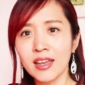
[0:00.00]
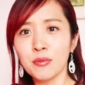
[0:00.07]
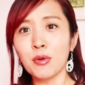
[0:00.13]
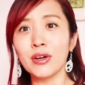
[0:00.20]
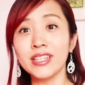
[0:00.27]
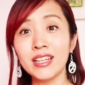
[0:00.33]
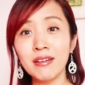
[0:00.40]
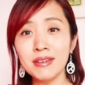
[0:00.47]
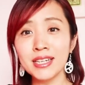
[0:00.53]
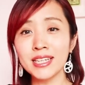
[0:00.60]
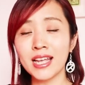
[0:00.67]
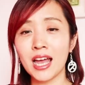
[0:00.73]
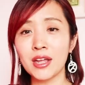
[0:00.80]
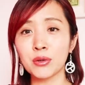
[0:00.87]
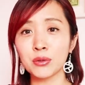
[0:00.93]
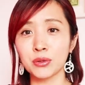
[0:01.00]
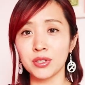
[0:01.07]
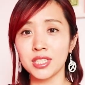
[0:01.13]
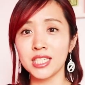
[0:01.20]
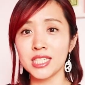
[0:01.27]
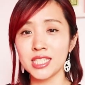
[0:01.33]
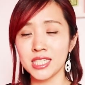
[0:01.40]
もう痛みに耐えること
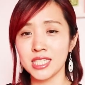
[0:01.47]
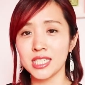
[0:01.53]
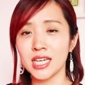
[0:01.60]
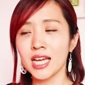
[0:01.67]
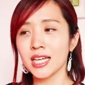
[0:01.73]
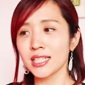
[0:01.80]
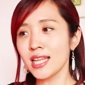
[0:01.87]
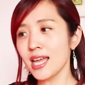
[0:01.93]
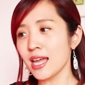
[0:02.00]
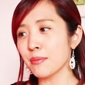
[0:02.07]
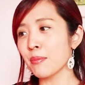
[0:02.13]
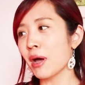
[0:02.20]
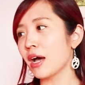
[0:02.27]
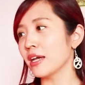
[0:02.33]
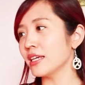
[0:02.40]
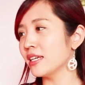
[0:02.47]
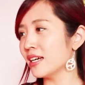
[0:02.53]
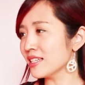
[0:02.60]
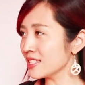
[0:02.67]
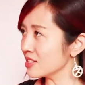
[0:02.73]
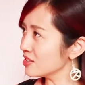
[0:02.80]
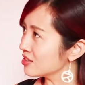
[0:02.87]
に必死で、まあ
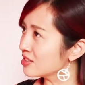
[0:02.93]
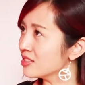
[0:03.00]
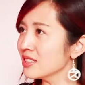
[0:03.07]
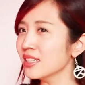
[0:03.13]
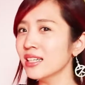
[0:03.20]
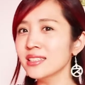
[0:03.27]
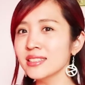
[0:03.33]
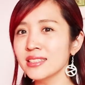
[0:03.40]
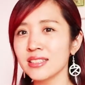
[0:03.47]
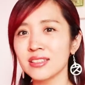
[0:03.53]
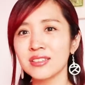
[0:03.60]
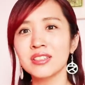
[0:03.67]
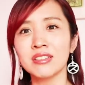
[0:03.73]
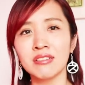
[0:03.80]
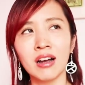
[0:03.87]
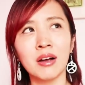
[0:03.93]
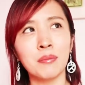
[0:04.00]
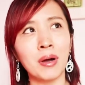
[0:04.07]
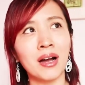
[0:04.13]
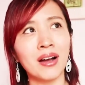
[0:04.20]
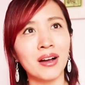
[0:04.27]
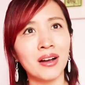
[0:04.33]
癒しの空間っていうよりは
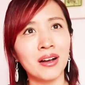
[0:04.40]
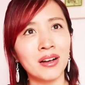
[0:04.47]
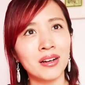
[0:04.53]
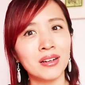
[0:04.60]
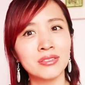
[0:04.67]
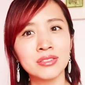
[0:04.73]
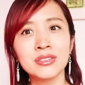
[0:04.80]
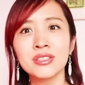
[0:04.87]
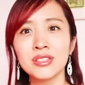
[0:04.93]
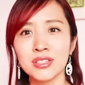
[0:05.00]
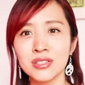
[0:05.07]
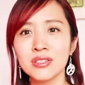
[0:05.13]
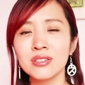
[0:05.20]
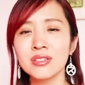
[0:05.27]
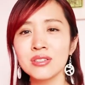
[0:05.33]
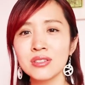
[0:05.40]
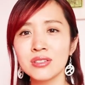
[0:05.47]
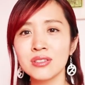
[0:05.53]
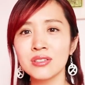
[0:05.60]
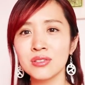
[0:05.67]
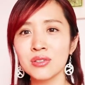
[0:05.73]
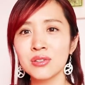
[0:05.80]
まあ普
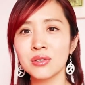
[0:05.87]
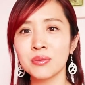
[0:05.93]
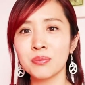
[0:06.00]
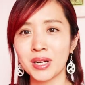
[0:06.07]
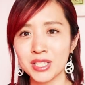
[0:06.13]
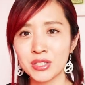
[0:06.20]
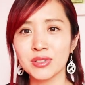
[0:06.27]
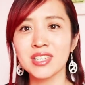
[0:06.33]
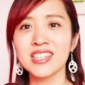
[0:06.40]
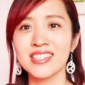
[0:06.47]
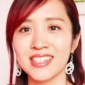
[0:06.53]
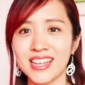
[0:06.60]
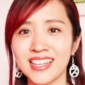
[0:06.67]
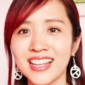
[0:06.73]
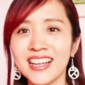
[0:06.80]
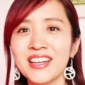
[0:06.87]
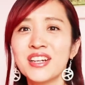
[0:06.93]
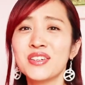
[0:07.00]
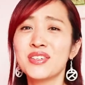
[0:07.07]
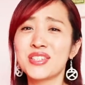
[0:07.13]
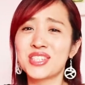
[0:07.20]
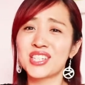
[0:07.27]
通の場所ですね。
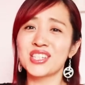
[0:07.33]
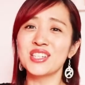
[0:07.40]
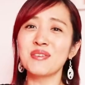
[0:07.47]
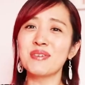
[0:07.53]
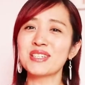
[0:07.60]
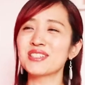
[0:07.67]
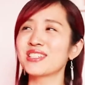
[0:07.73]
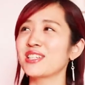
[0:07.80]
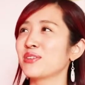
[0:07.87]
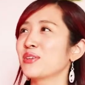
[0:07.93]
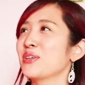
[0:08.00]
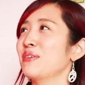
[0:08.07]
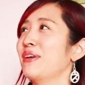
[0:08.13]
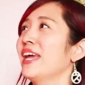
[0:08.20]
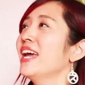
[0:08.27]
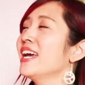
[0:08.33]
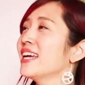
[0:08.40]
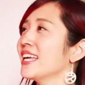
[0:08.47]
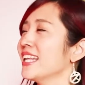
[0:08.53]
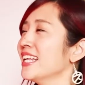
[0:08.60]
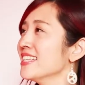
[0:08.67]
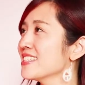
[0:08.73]
普通の場所ってどういう意味？
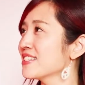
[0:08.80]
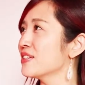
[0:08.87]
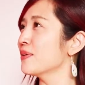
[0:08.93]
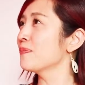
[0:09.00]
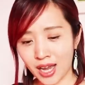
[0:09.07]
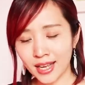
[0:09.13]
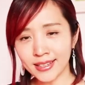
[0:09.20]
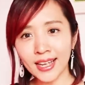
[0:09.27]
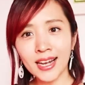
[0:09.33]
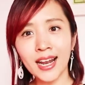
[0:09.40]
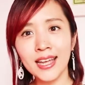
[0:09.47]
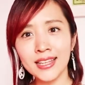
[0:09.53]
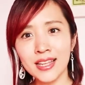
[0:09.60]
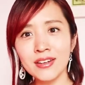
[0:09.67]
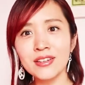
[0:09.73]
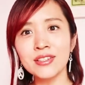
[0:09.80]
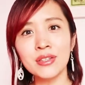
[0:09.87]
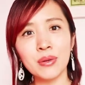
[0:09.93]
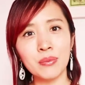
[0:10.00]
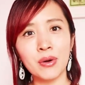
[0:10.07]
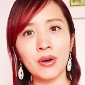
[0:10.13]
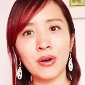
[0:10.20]
いや、なんつうの、働いてる
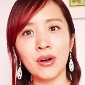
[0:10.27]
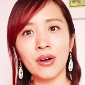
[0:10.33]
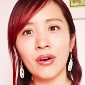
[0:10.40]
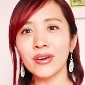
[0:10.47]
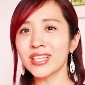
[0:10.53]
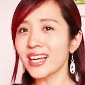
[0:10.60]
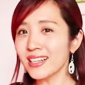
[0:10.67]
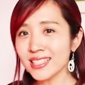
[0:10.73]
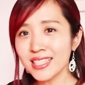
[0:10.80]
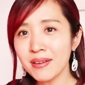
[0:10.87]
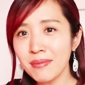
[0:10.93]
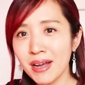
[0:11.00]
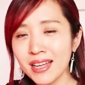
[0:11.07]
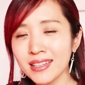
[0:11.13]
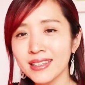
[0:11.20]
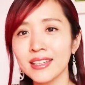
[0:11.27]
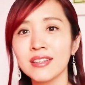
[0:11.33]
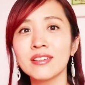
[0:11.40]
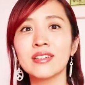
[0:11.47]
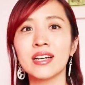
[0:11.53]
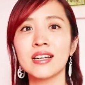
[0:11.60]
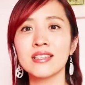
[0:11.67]
人もお客様って
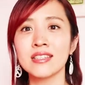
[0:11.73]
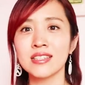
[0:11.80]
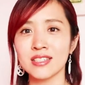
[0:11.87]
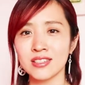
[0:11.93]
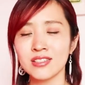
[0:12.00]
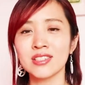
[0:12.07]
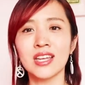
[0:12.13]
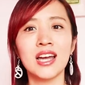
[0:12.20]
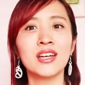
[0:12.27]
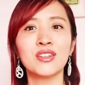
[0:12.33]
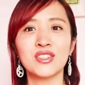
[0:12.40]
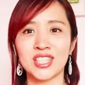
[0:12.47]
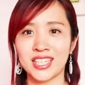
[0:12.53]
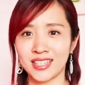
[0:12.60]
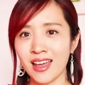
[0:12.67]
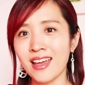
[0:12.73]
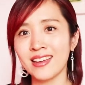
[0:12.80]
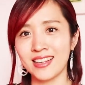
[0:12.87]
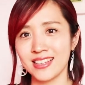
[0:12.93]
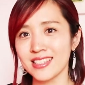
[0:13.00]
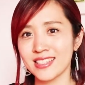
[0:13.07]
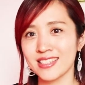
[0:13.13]
いう感じの態度じゃない
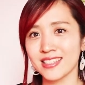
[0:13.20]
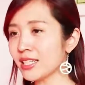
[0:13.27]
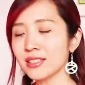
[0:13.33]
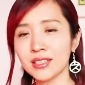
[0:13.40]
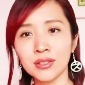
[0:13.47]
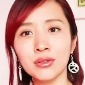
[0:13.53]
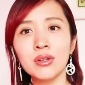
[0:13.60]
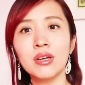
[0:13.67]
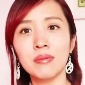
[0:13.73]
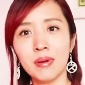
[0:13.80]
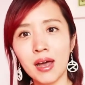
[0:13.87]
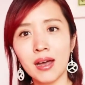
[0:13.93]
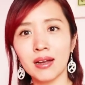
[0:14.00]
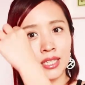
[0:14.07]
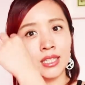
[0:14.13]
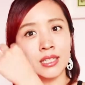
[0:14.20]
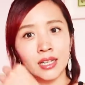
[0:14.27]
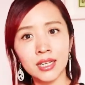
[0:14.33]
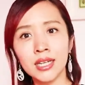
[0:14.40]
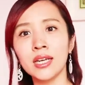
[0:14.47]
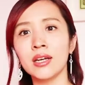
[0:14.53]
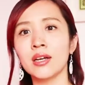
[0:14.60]
です。なんか例えばいき
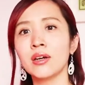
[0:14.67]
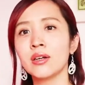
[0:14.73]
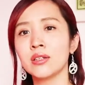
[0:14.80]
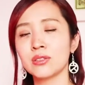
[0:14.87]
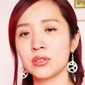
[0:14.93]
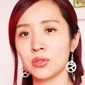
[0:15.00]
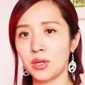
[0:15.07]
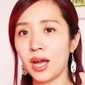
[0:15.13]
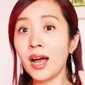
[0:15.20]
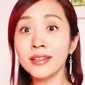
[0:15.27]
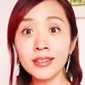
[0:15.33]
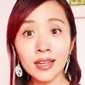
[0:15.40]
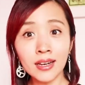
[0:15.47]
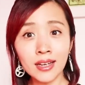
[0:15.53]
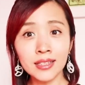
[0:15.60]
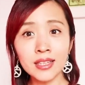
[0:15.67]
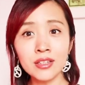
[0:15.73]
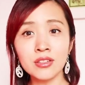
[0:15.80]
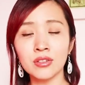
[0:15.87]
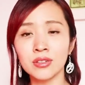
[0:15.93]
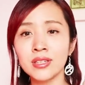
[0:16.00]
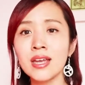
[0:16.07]
なりその働いて
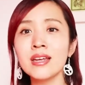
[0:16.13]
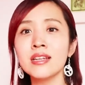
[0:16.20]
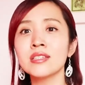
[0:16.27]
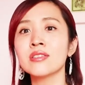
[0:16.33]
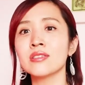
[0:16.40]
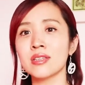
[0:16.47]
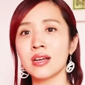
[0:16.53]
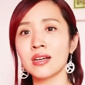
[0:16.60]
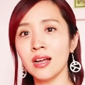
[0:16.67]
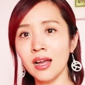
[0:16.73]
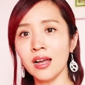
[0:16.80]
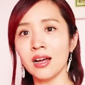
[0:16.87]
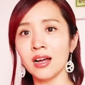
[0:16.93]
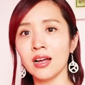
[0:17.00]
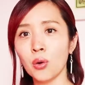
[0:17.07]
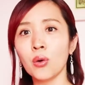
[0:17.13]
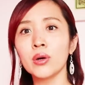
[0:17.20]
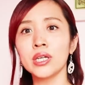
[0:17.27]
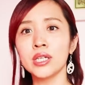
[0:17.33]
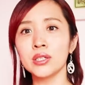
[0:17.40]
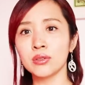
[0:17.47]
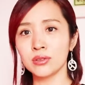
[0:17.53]
る人、ネイリストさんが
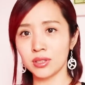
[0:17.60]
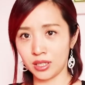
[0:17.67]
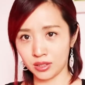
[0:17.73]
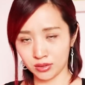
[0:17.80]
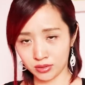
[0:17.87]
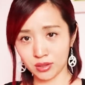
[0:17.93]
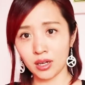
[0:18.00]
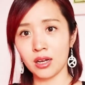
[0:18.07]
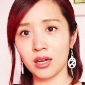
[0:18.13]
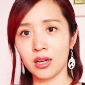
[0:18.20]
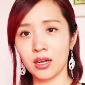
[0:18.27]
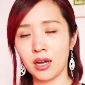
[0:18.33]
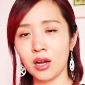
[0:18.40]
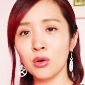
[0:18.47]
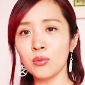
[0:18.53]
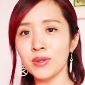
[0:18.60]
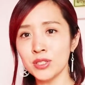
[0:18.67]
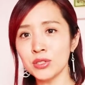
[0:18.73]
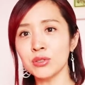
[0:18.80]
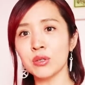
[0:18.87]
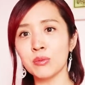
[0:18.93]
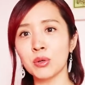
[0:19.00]
コーヒー飲んだりとか、あ、ごめん
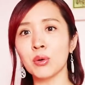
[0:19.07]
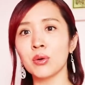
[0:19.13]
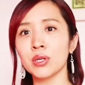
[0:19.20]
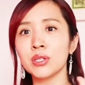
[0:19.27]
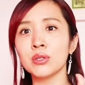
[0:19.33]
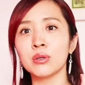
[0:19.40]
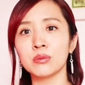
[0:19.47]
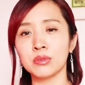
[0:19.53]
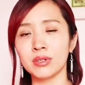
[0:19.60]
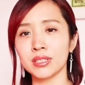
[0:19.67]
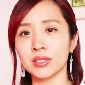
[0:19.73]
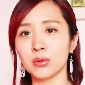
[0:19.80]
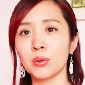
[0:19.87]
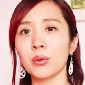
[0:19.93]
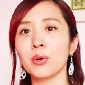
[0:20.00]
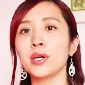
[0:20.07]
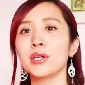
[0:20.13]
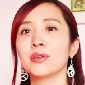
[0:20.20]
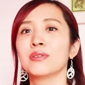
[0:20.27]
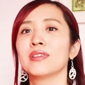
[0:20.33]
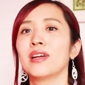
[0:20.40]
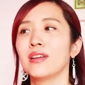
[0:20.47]
ちょっと今コーヒー飲むわってコーヒー
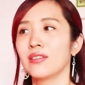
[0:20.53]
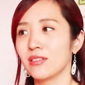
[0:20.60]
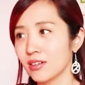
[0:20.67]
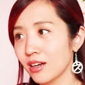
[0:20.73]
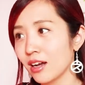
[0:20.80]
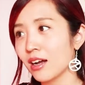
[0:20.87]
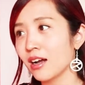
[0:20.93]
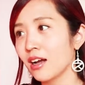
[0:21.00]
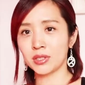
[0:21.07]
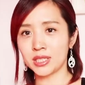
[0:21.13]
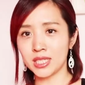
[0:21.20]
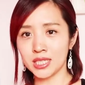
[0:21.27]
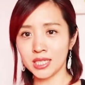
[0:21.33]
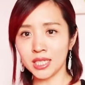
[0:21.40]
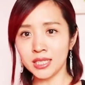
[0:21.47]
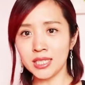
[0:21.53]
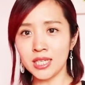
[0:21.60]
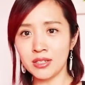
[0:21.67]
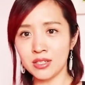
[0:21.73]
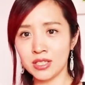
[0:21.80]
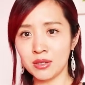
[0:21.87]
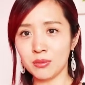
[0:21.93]
飲んだりとか、私が
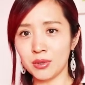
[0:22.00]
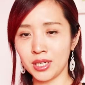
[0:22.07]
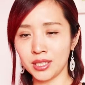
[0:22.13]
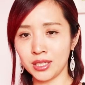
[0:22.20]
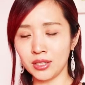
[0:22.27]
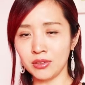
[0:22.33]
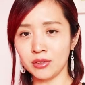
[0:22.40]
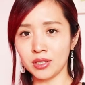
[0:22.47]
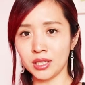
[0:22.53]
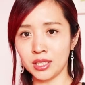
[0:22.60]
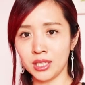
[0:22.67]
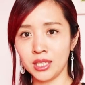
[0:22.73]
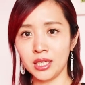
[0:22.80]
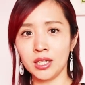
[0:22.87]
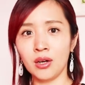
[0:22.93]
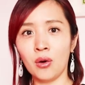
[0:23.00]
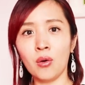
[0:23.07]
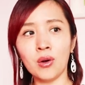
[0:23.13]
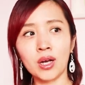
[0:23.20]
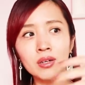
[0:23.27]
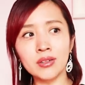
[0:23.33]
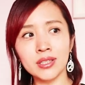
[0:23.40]
ネイルしてもらってる時に
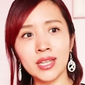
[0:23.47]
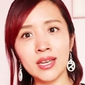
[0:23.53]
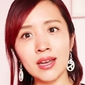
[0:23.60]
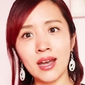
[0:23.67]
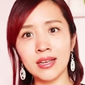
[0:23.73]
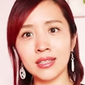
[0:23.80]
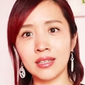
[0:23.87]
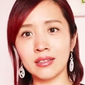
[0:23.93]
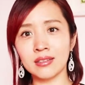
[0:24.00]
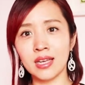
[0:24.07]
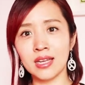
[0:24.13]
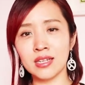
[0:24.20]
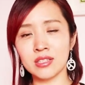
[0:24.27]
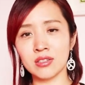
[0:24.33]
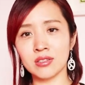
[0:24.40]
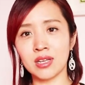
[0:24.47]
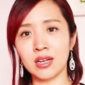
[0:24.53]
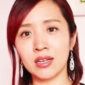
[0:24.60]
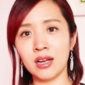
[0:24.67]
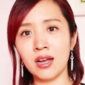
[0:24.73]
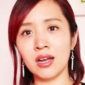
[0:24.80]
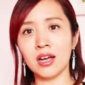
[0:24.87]
他の手空いてるネイリストさ
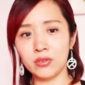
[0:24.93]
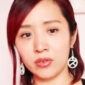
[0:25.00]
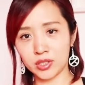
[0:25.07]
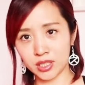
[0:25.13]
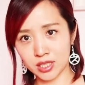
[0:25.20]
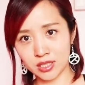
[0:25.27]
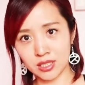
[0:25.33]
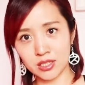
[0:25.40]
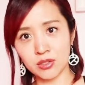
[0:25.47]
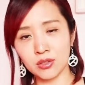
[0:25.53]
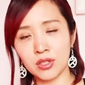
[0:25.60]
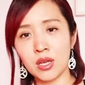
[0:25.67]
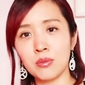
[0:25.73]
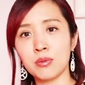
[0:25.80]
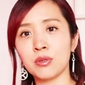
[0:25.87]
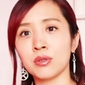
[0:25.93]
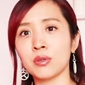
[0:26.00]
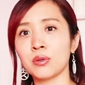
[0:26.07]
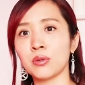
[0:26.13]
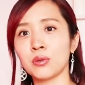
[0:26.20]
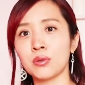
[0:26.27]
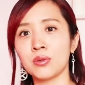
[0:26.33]
んが私たちのテーブルの
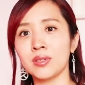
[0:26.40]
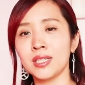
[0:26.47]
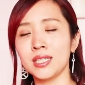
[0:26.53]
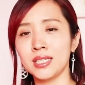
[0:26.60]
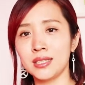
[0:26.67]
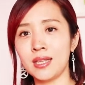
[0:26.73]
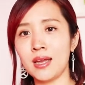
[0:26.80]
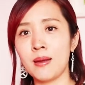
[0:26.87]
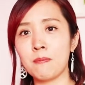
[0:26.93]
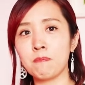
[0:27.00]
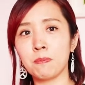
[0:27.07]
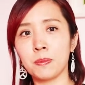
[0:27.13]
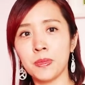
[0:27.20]
ところに来て、